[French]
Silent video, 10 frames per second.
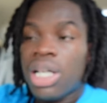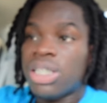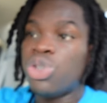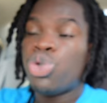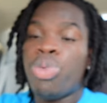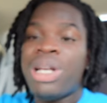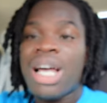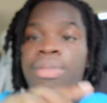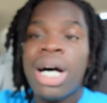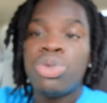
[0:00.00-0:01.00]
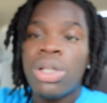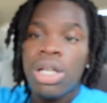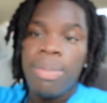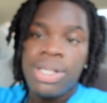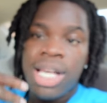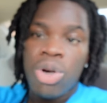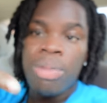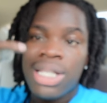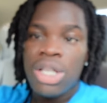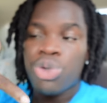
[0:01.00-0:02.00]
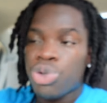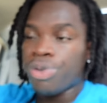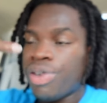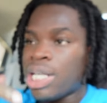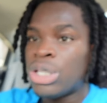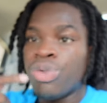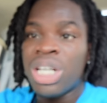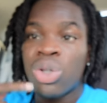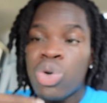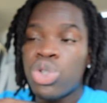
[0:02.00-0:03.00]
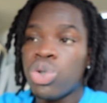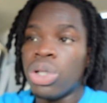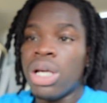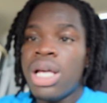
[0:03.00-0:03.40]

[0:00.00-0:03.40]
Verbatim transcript: J'ai juste coupé la caméra tout à l'heure parce qu'elle commençait à surchauffer. Là. Elle devenait trop chaude.